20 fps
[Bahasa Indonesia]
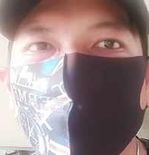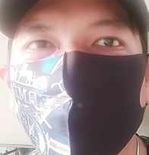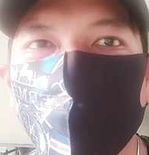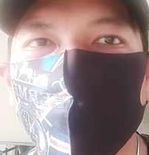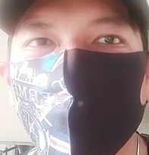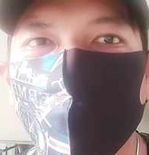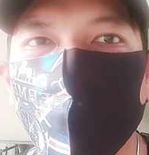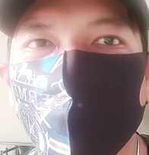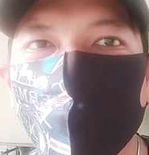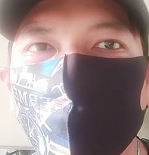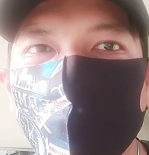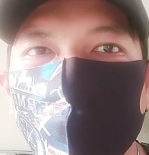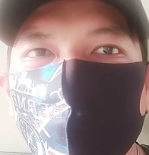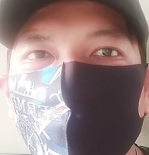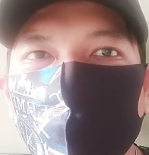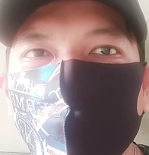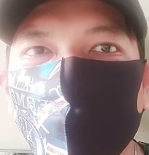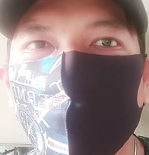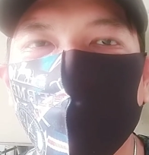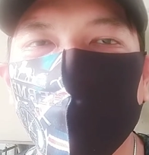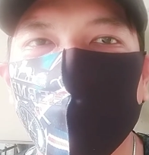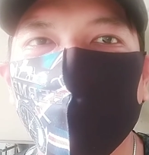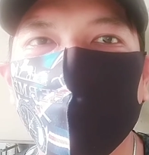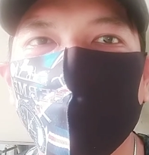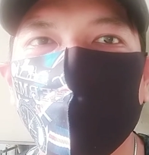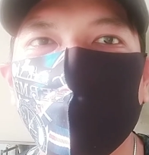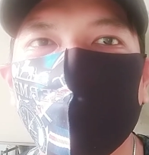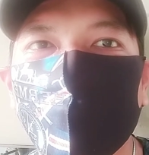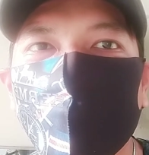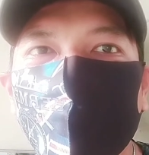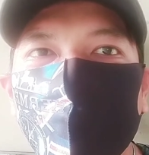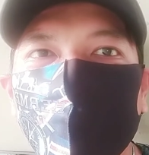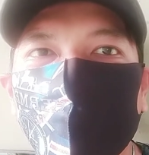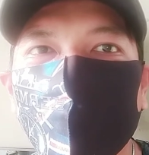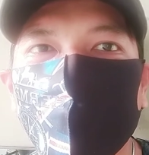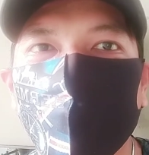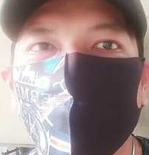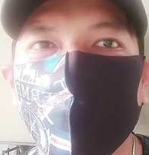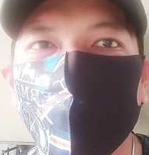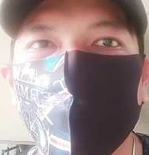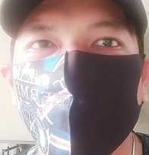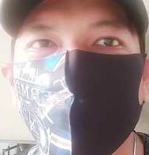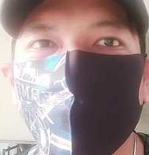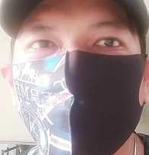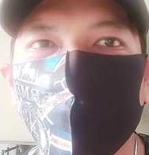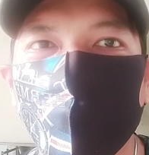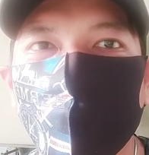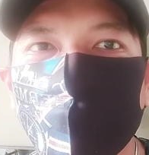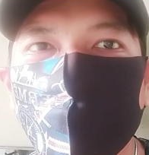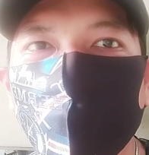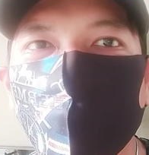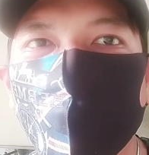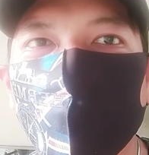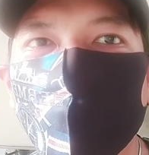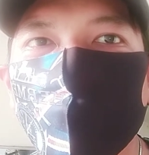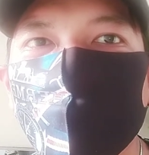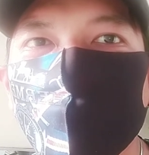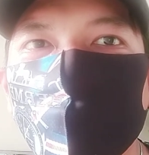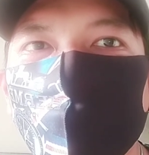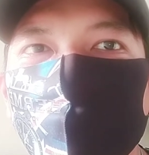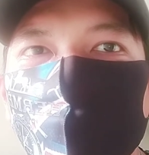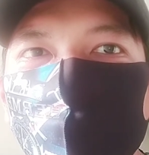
yang baru bergabung, yang lagi nonton,